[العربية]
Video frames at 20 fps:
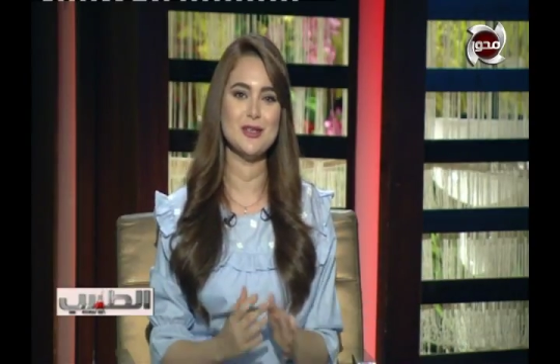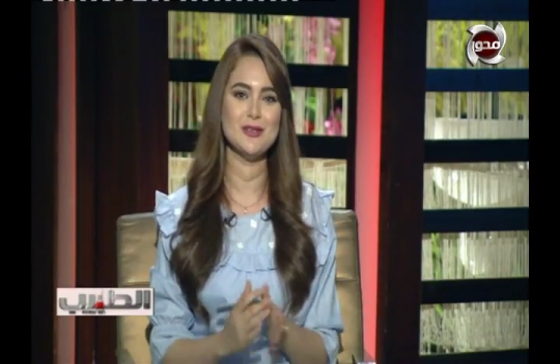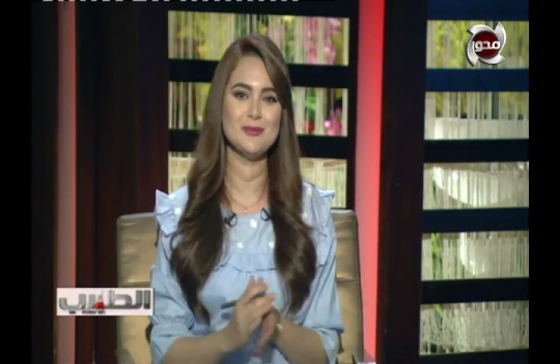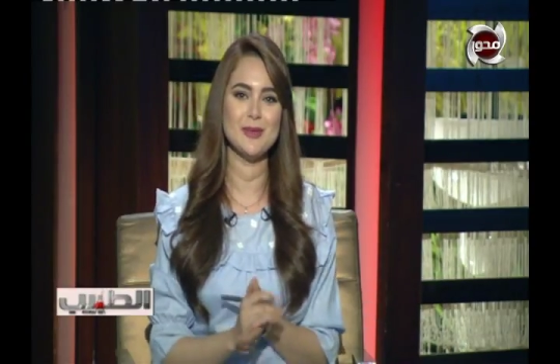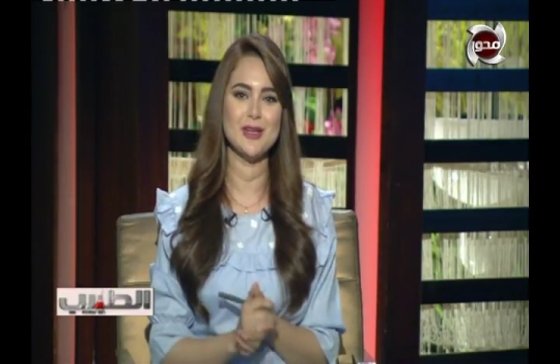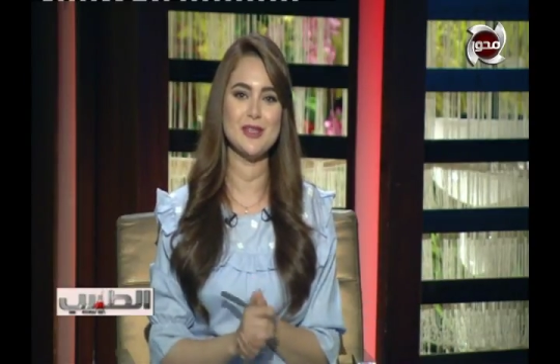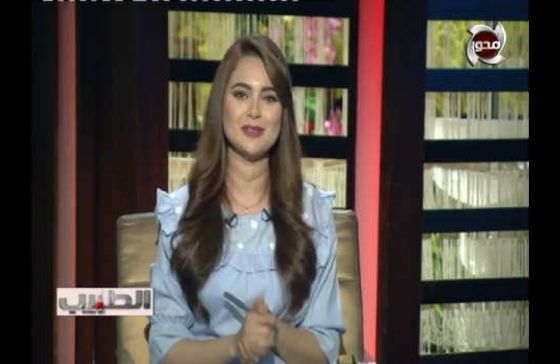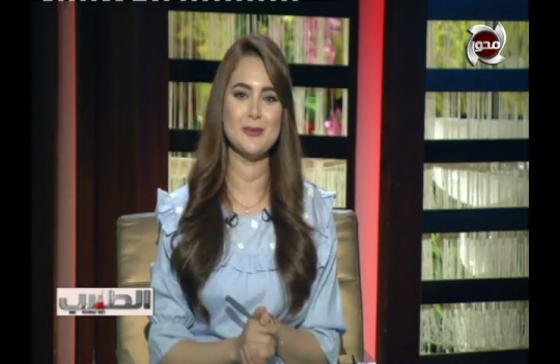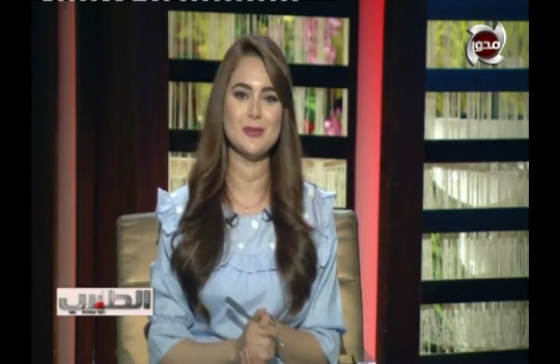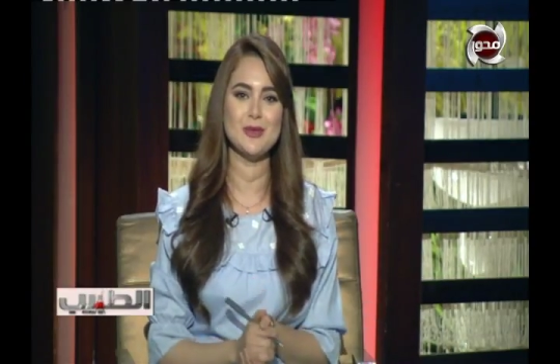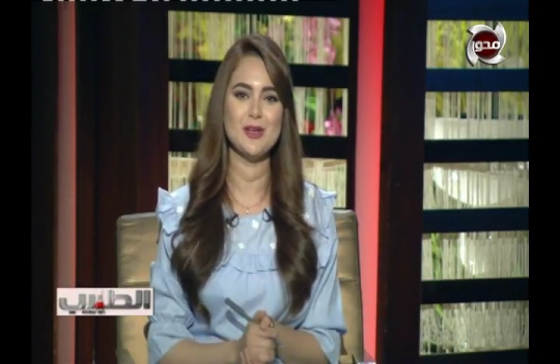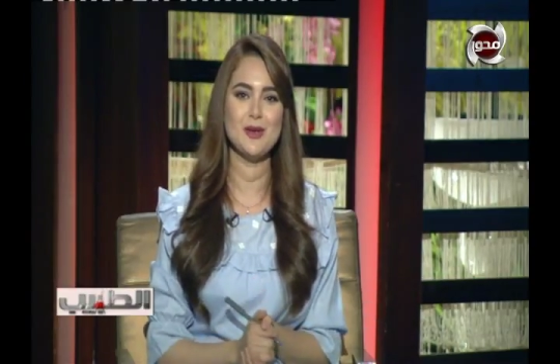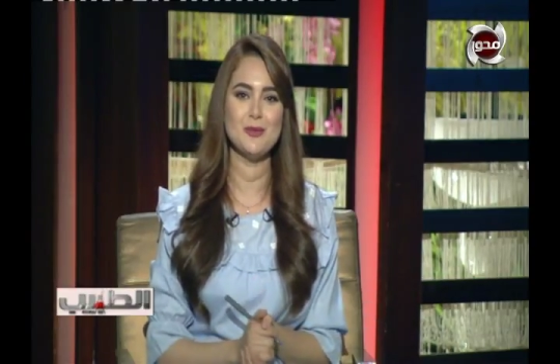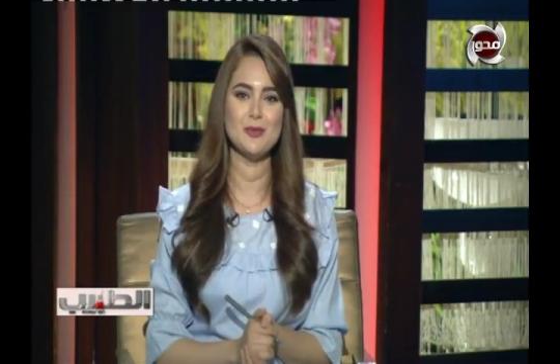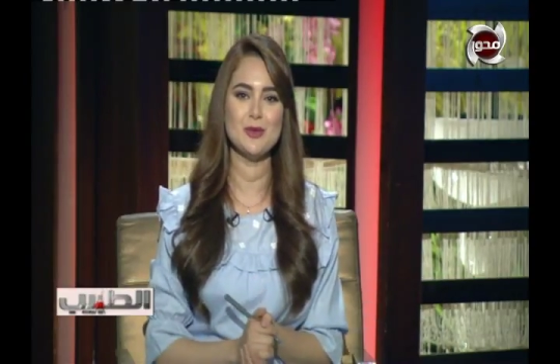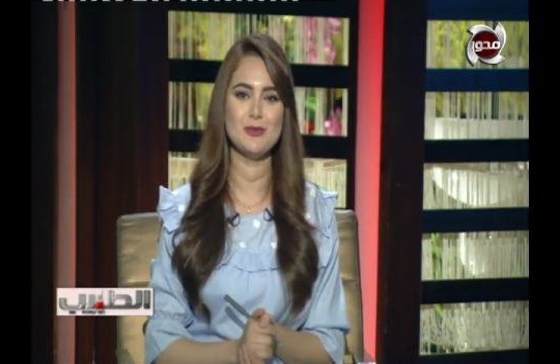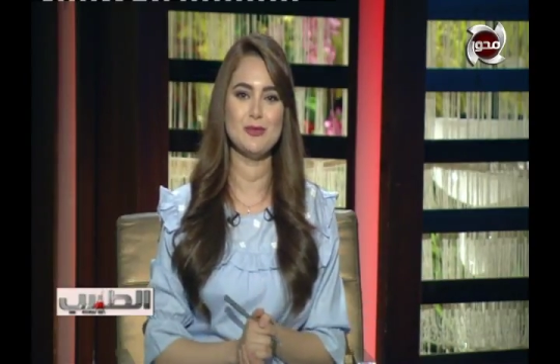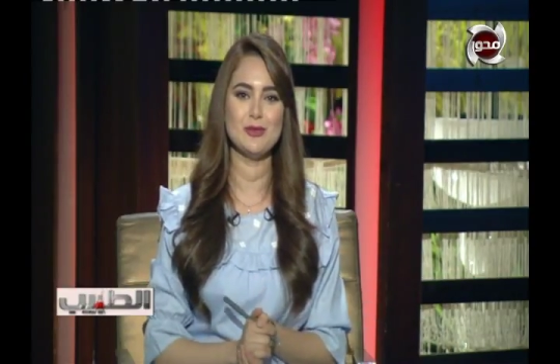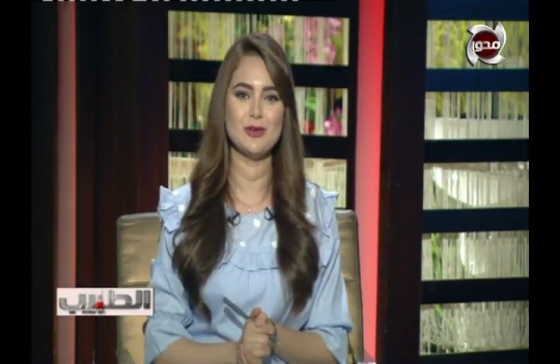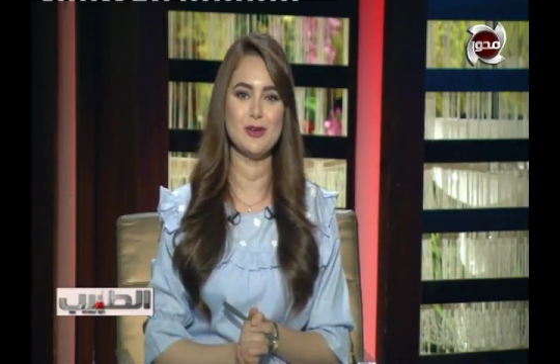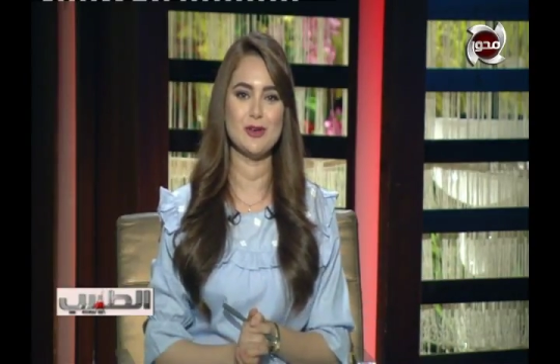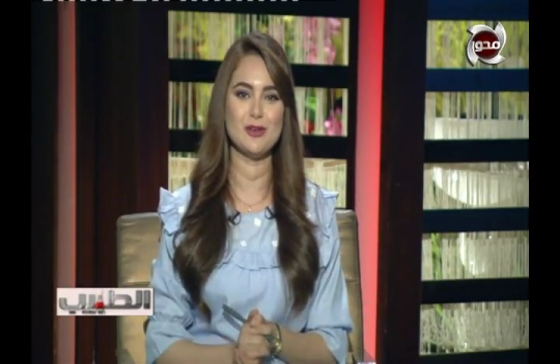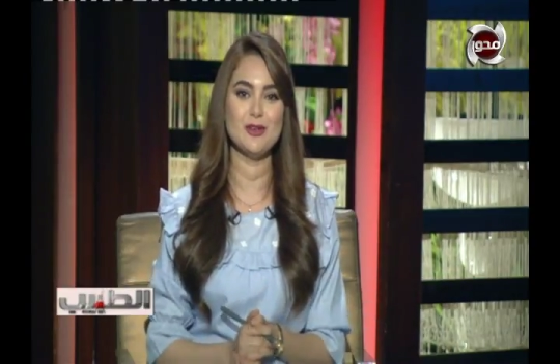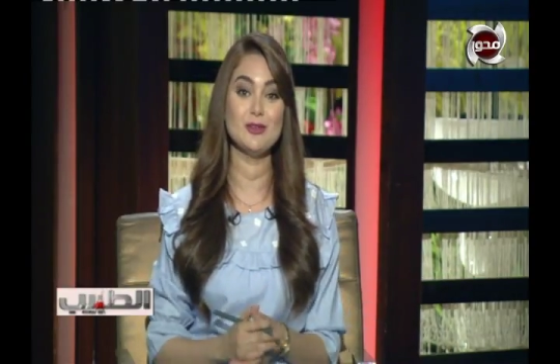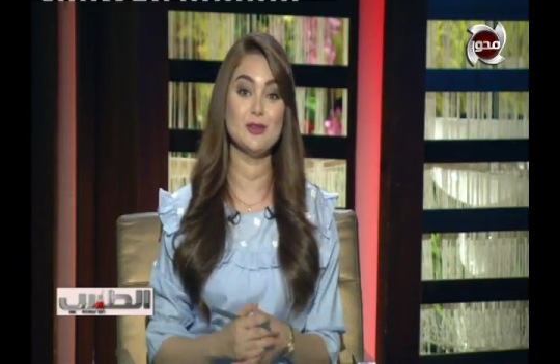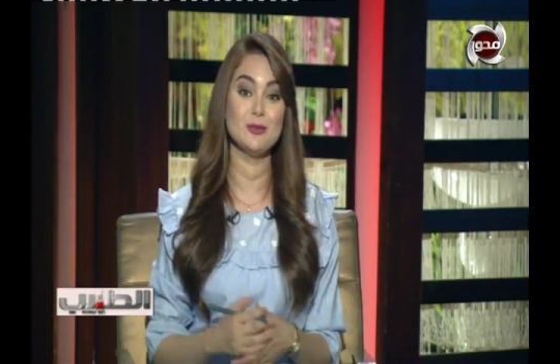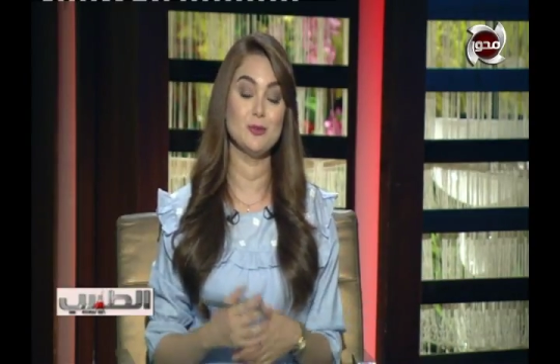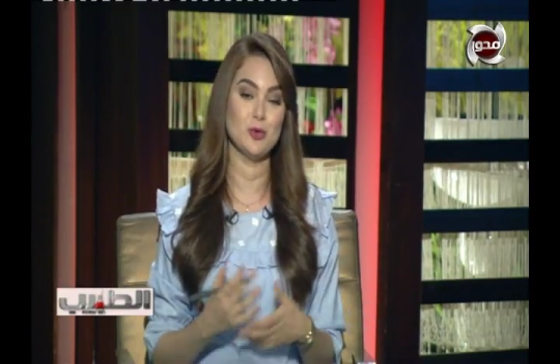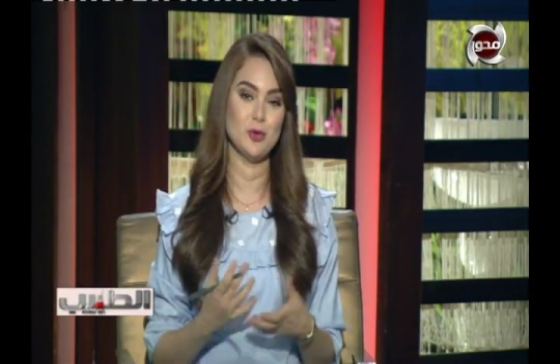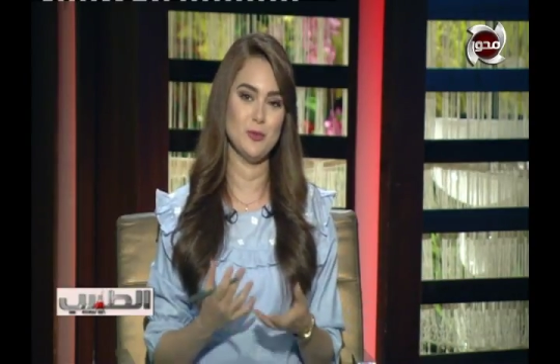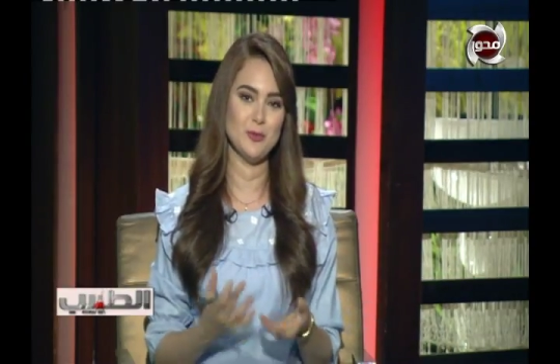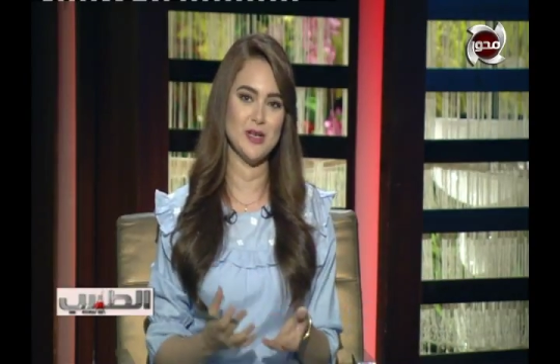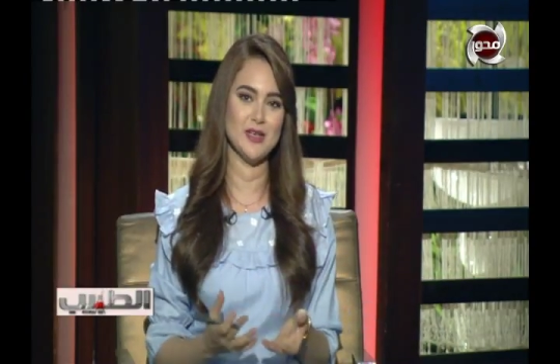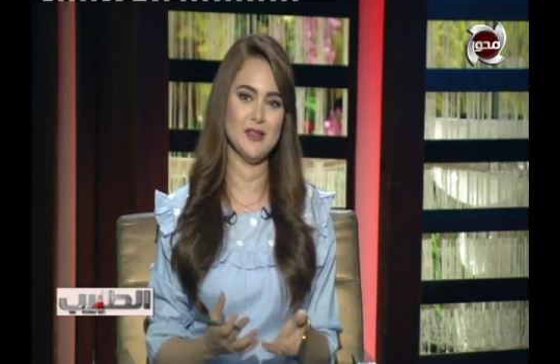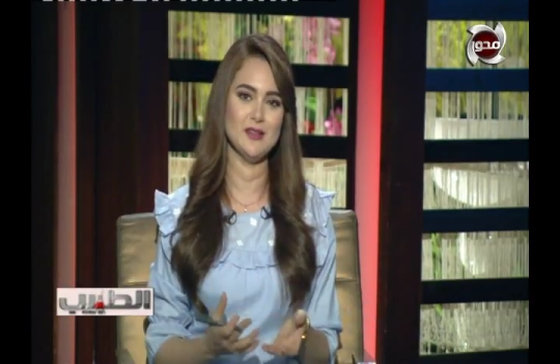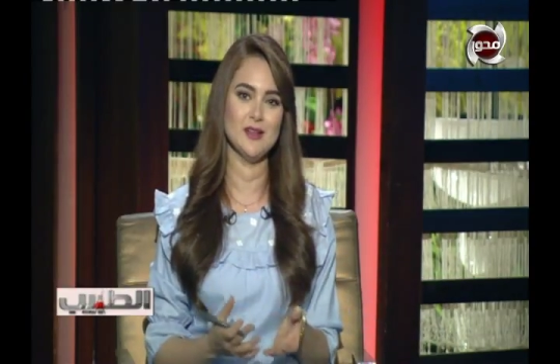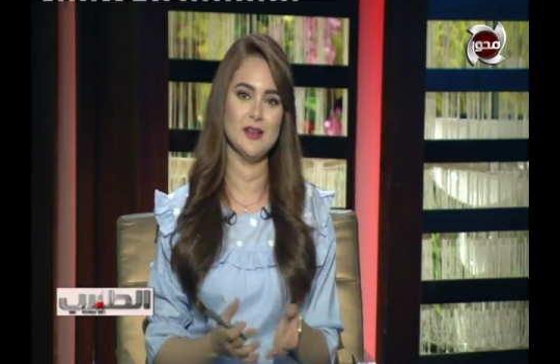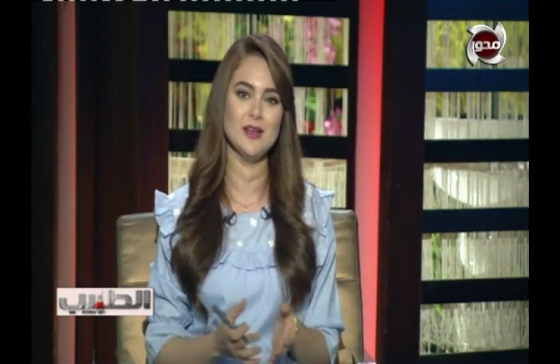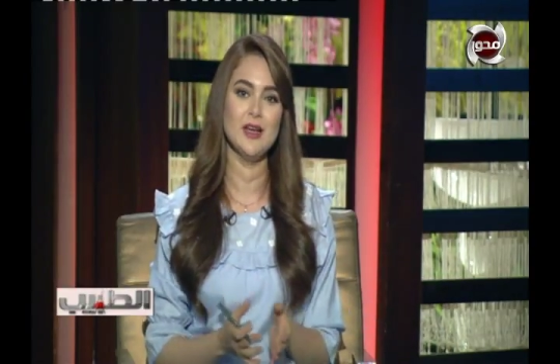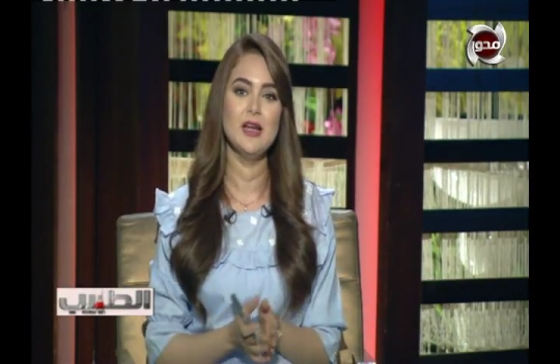بعتبرها من الفقرات المهمه جدا